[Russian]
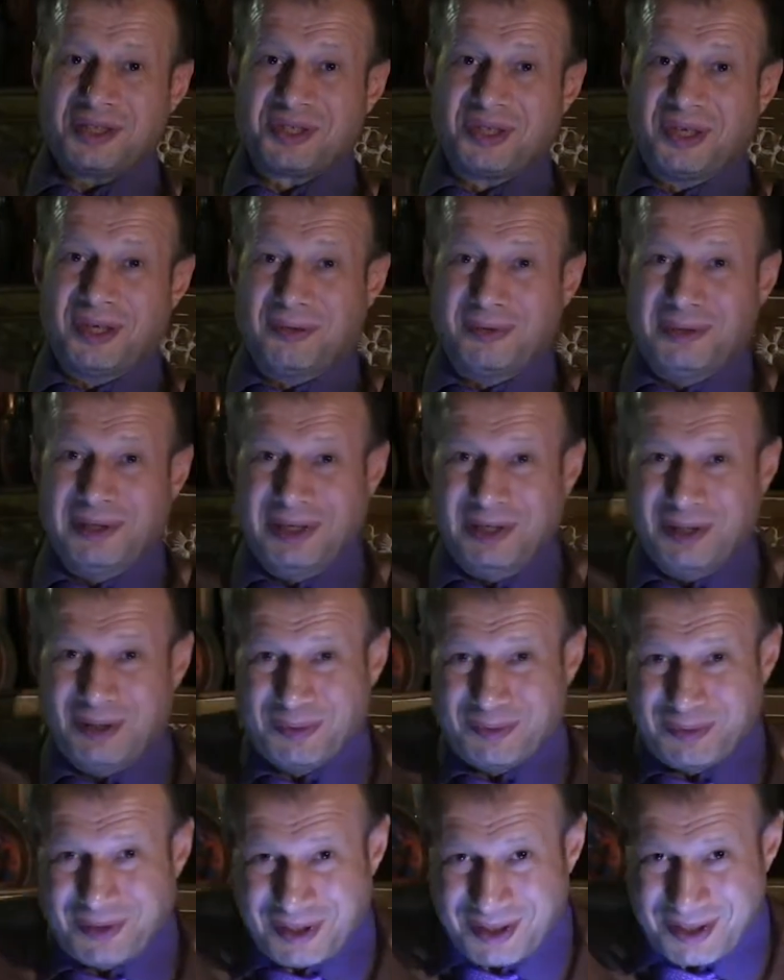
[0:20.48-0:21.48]
Ассаламу
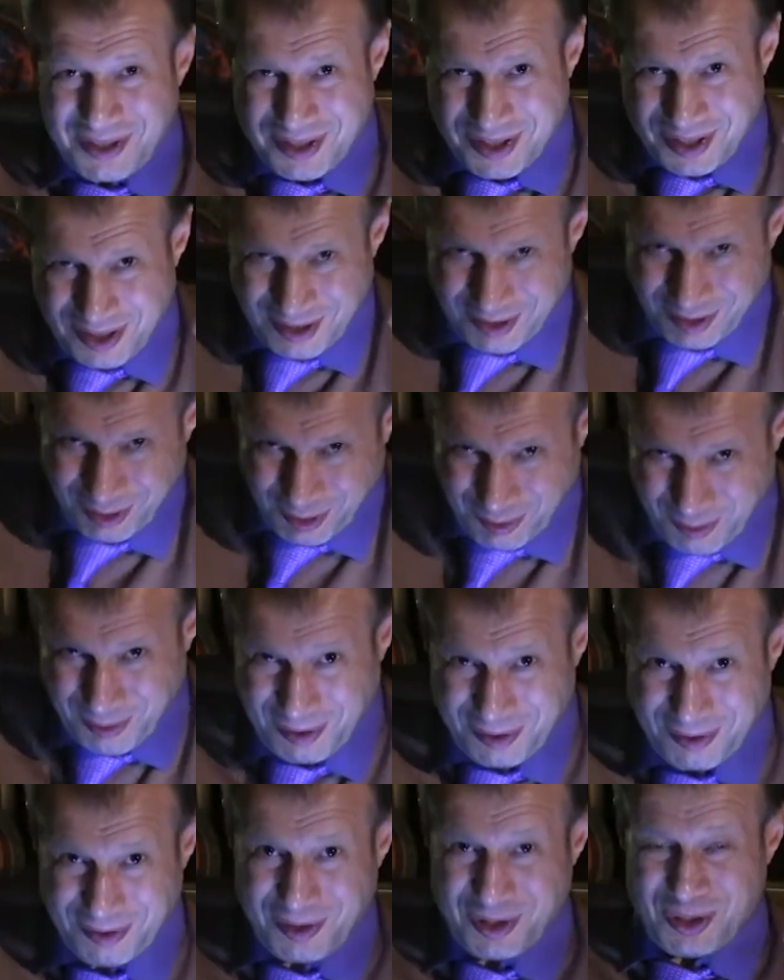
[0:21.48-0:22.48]
алейкум, Дагестан.
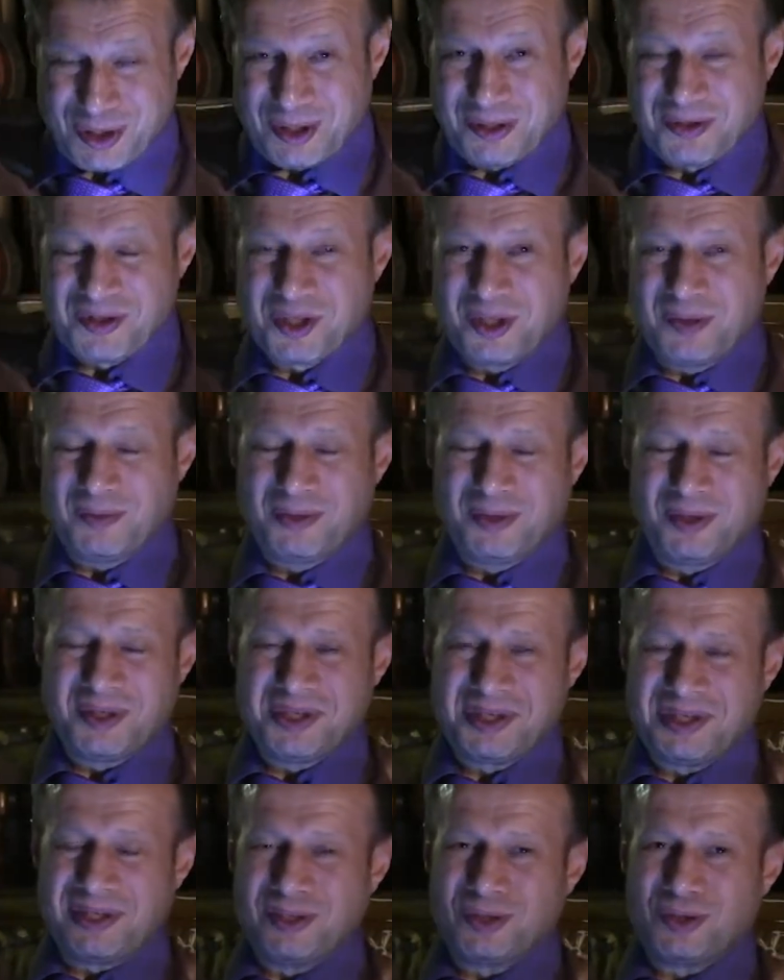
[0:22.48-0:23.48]
Доброго вечера всем, кто
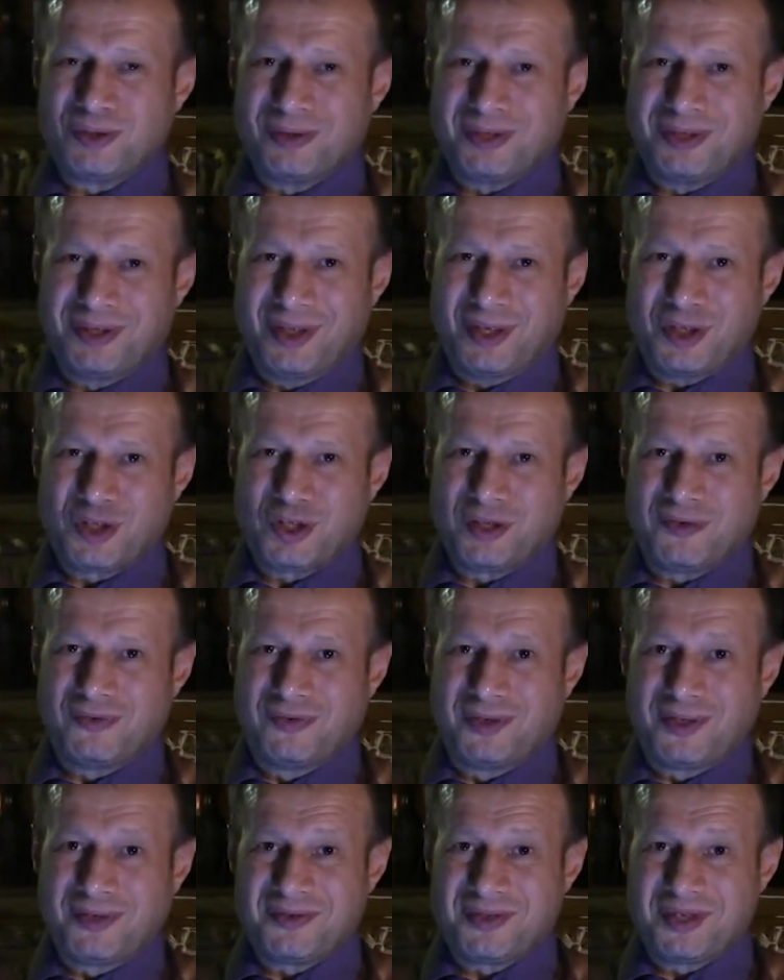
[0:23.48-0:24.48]
отслеживает наши
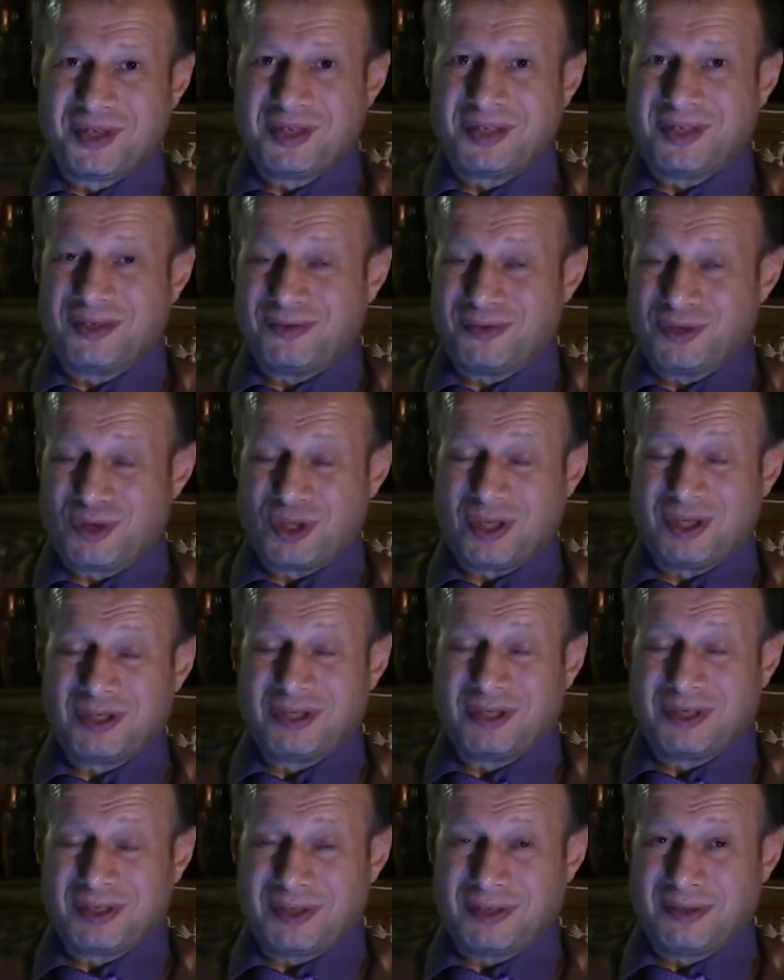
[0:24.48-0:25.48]
эфиры в сетке
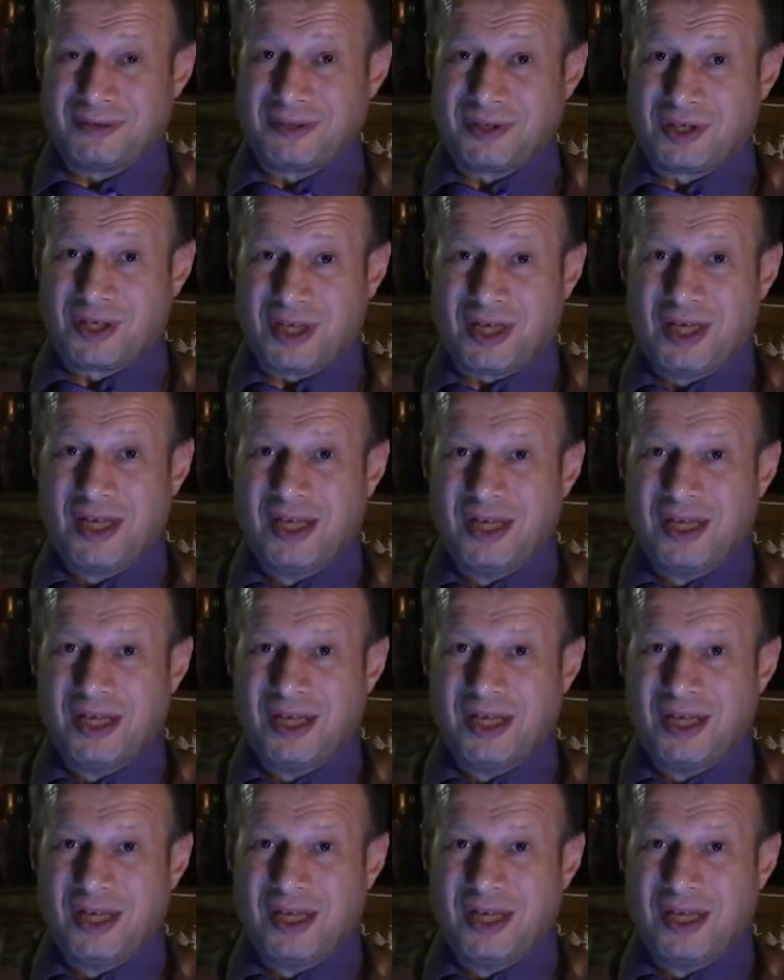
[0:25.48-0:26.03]
вещания РГВК.